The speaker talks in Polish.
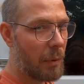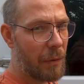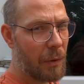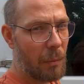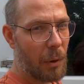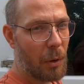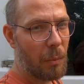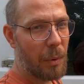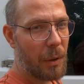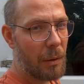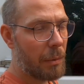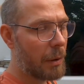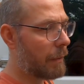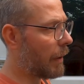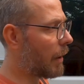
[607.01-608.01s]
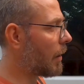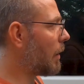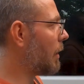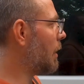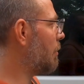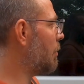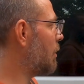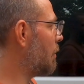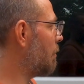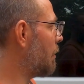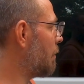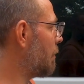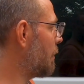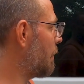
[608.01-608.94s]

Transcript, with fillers: My w sumie kupiliśmy dwa kleje, bo